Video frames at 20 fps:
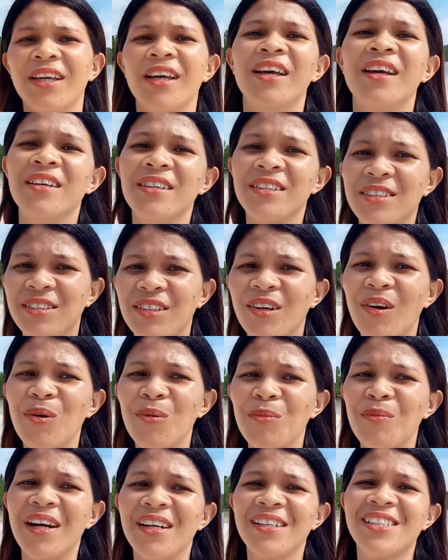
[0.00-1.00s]
So mag
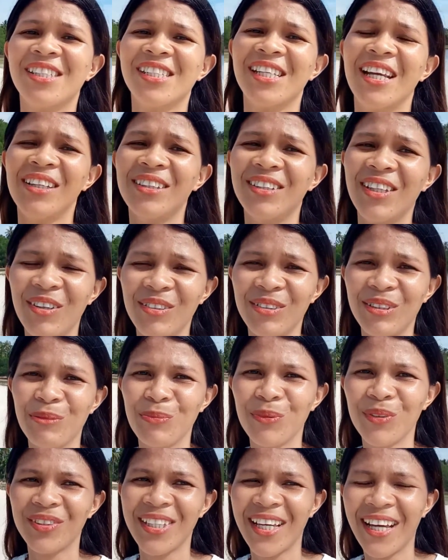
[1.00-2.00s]
shout out na
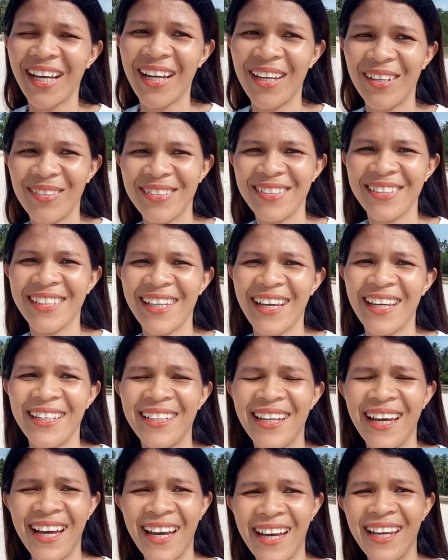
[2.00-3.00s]
punta karon kay
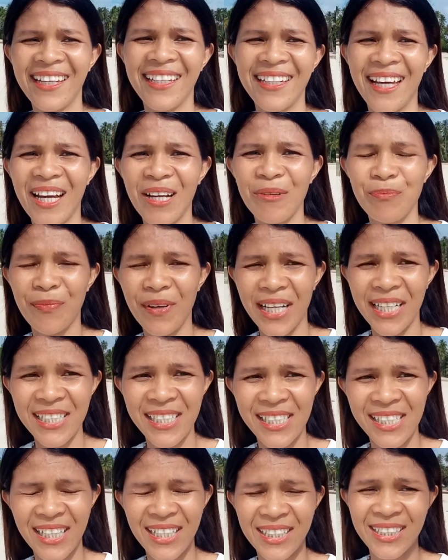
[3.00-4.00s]
naay nagpa
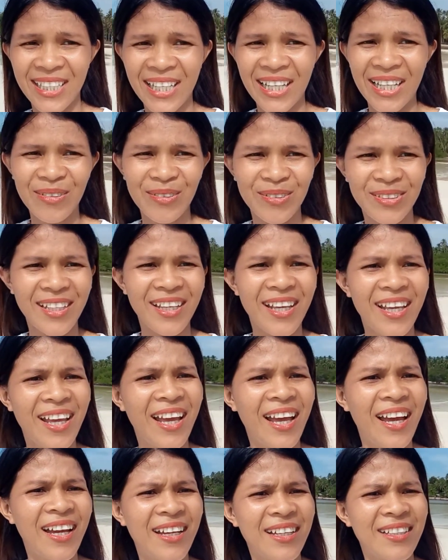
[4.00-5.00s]
shout out.
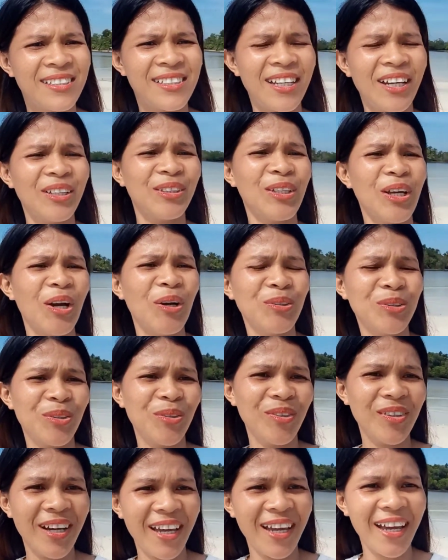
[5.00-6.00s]
Shout out ko
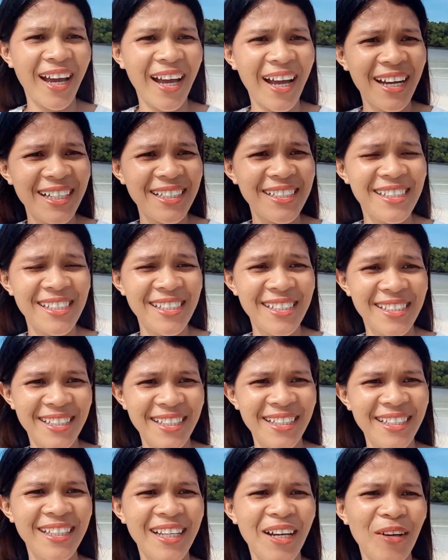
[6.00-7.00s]
kay RG
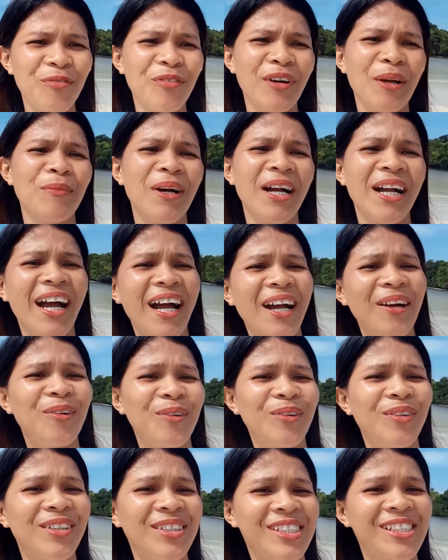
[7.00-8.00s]
Signa from Mangago.
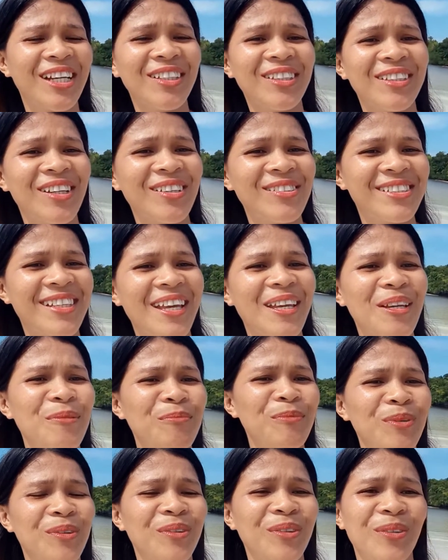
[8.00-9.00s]
Shout out sa imo
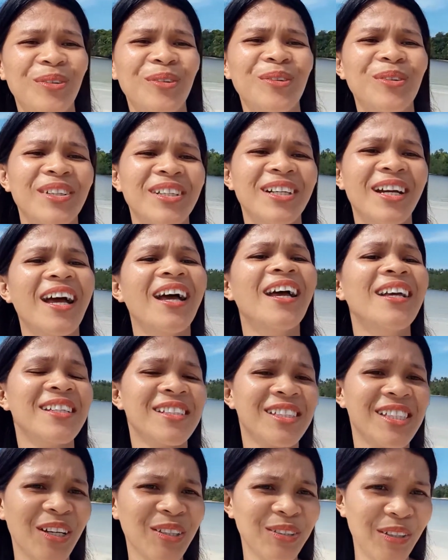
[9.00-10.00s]
og
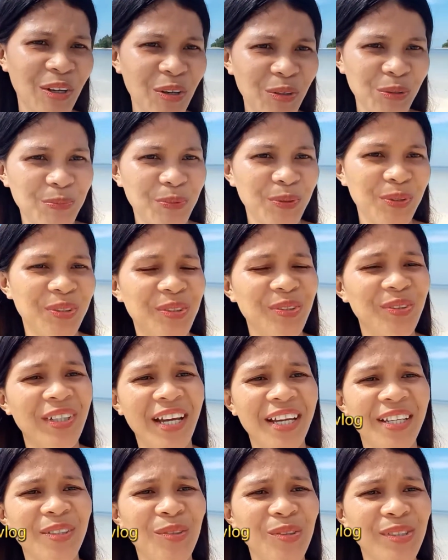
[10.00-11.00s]
shout out pud ko kay
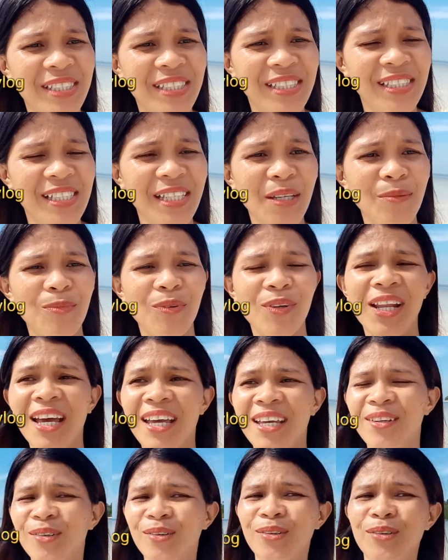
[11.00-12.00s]
Dudski Bulay
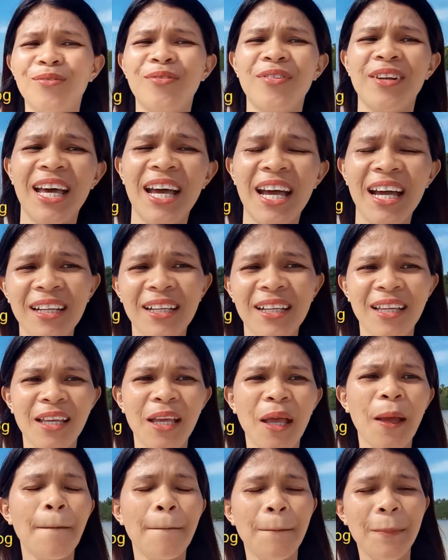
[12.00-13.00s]
og vlog.
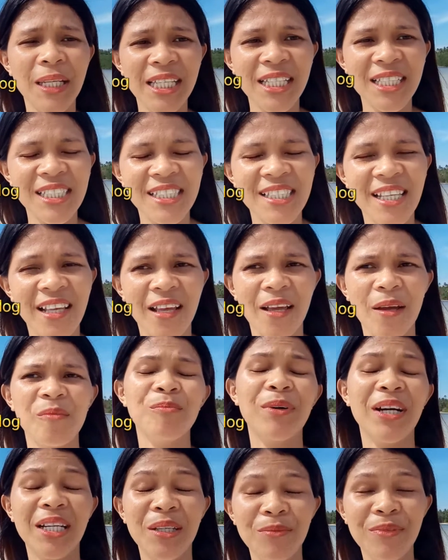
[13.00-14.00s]
Please
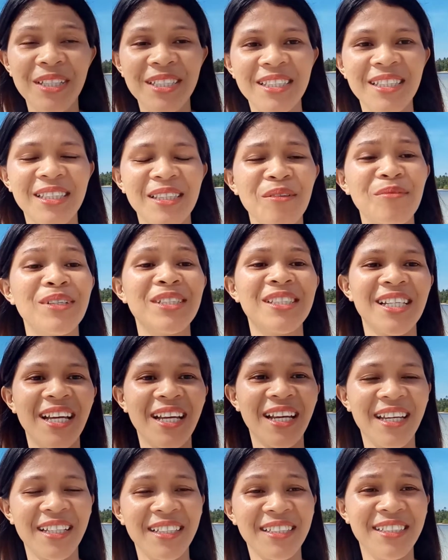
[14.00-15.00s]
paki-visit naman sa
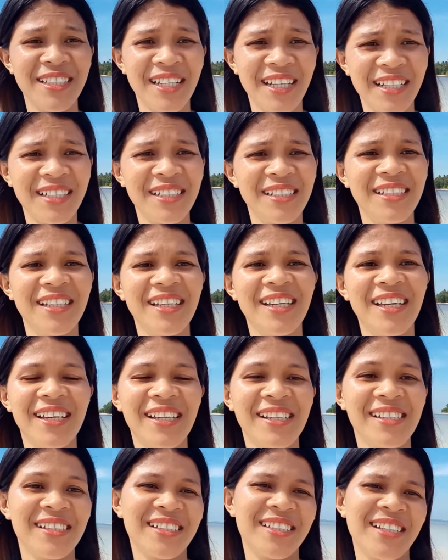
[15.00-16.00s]
kanyang
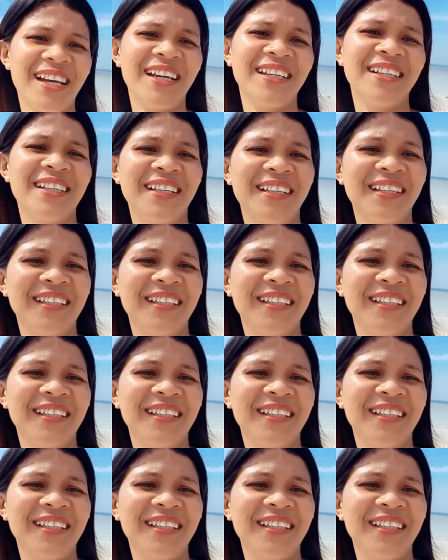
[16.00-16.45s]
channel.